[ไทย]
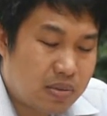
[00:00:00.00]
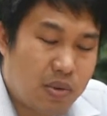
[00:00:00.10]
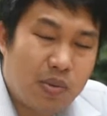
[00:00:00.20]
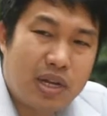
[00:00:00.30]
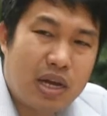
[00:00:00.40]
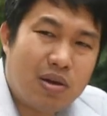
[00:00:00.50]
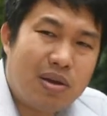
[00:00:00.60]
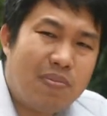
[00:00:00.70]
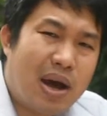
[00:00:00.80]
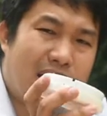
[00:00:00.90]
บริเวณแถว
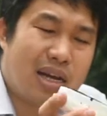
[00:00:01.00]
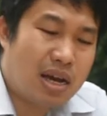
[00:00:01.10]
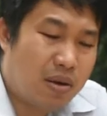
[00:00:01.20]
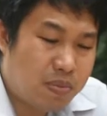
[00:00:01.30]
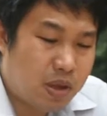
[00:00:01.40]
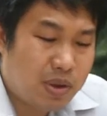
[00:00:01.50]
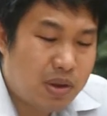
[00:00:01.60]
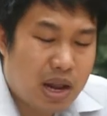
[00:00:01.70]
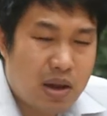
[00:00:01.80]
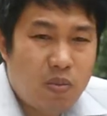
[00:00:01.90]
ด้านบ้านนะครับ จะมี
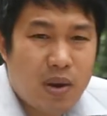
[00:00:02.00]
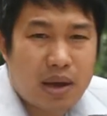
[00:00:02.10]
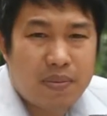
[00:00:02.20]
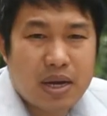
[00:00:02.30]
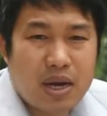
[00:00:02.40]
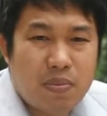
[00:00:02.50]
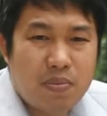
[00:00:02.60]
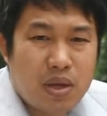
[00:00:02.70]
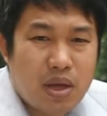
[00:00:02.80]
หลายรูปแบบนะครับ